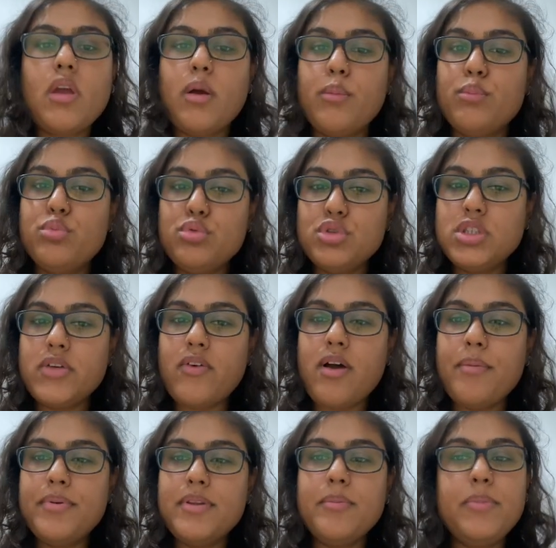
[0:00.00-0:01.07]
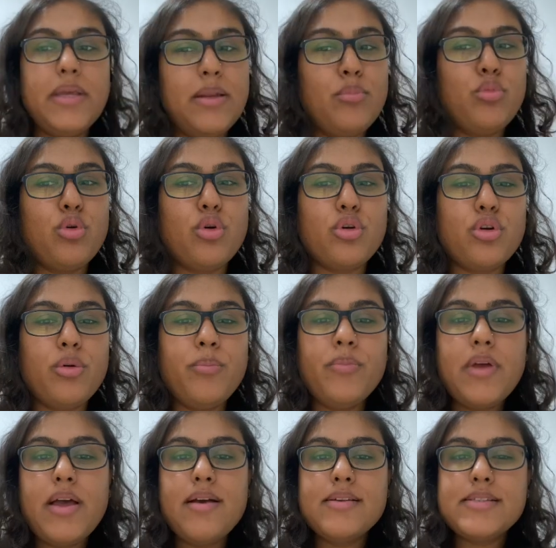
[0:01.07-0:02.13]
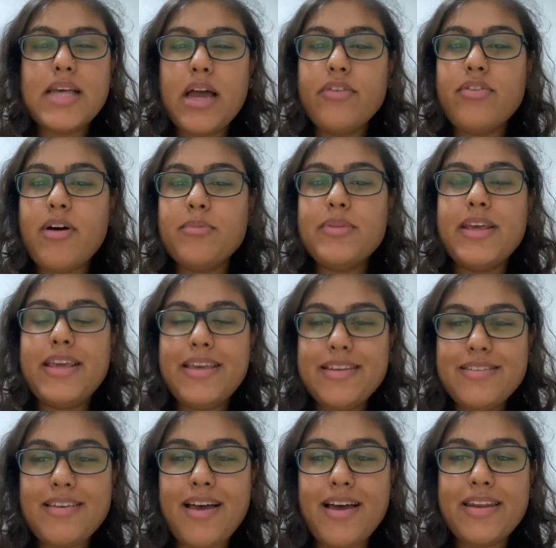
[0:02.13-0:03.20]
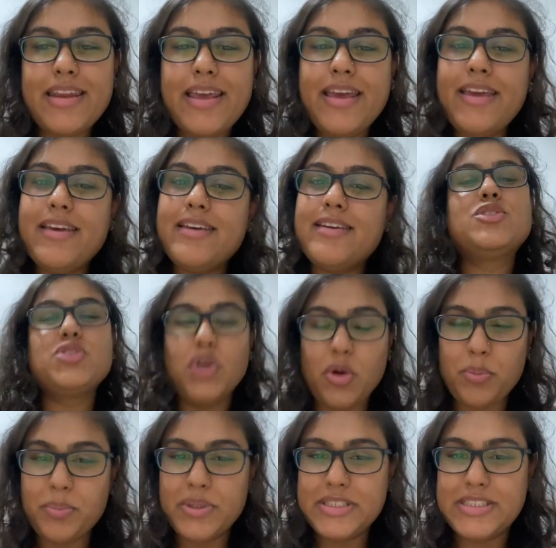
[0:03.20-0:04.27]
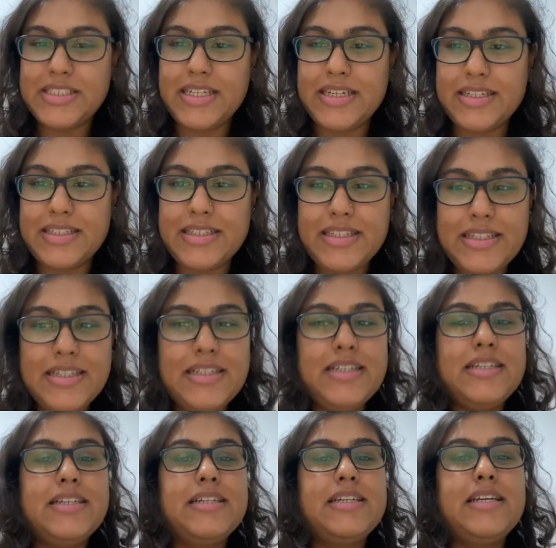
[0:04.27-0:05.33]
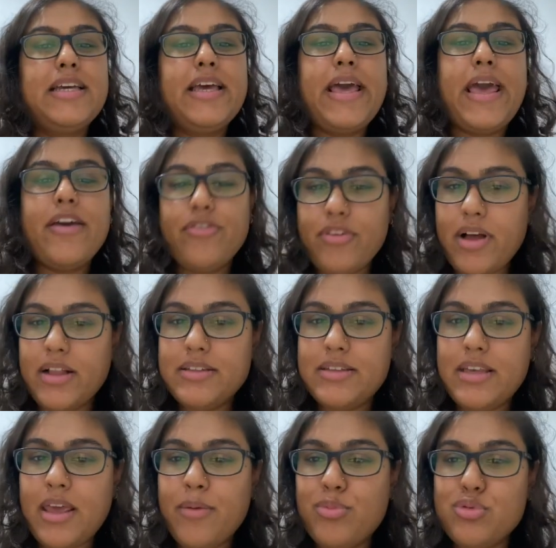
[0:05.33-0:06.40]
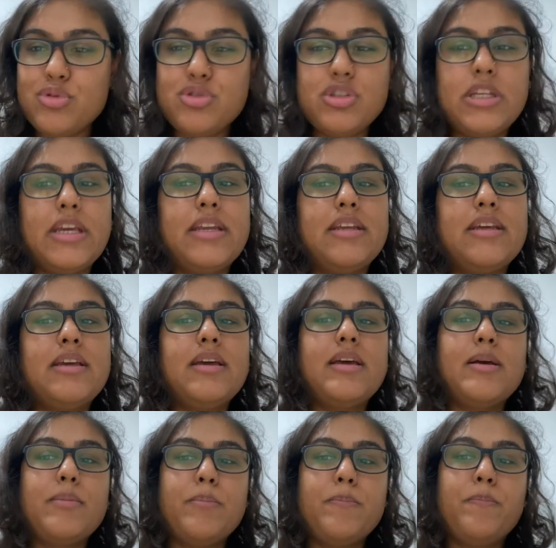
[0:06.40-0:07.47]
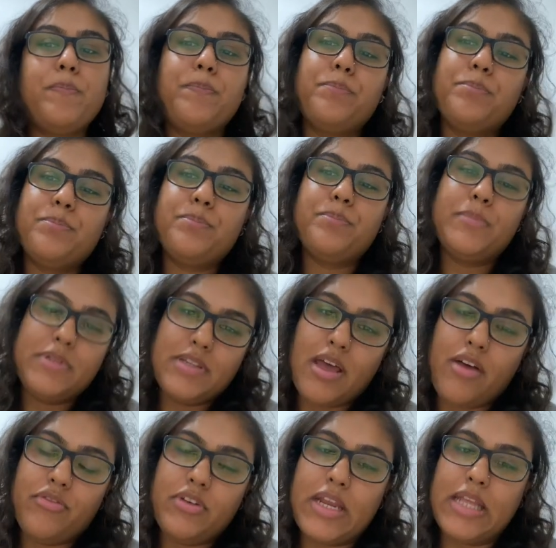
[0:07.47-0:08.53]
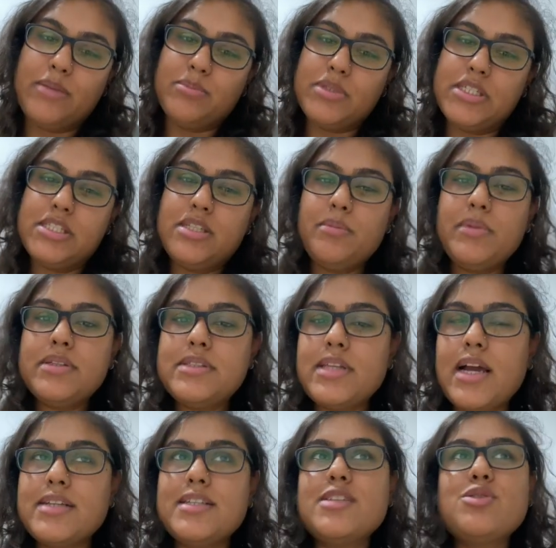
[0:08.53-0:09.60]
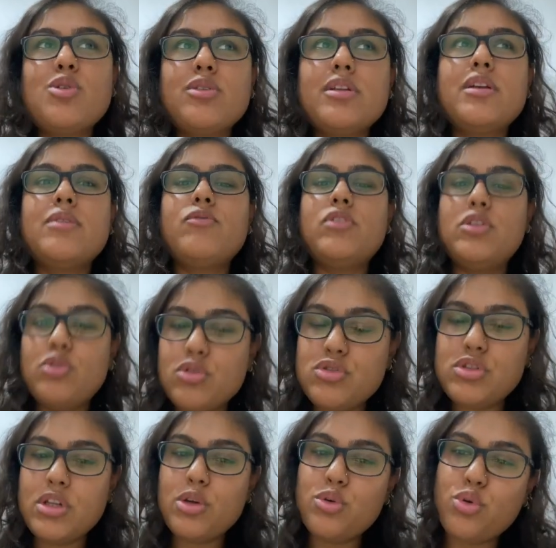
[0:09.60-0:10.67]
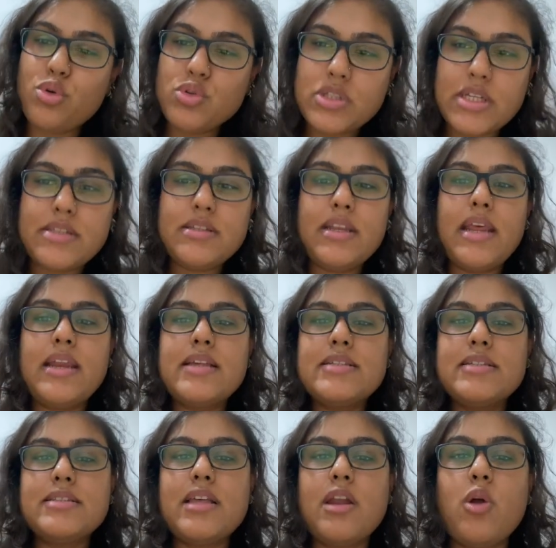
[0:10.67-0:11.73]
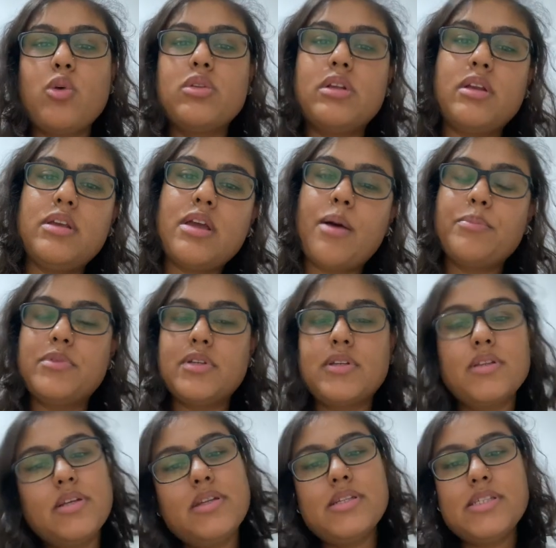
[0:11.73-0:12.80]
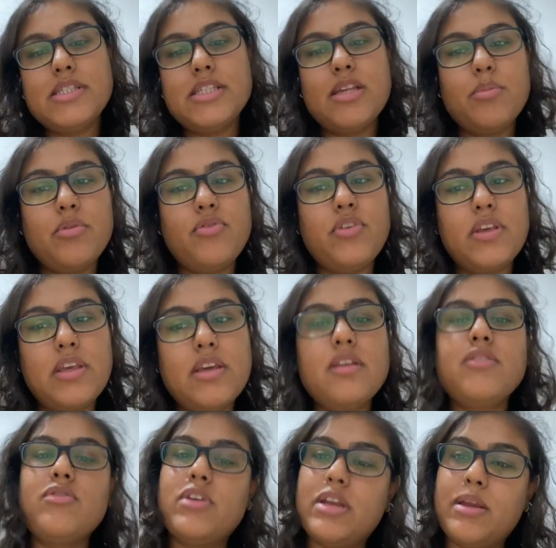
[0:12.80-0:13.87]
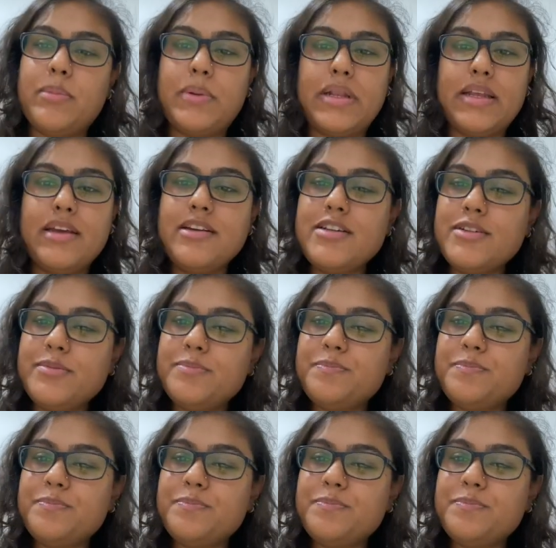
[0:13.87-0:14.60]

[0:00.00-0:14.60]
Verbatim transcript: Bunun cevabını bilmiyorum. Sayfamda iki tane çok başarılı FLTA bursiyeri misafir etmiştim. İsterseniz onların videosuna göz atın. En azından onların yaptıkları size bir fikir verebilir.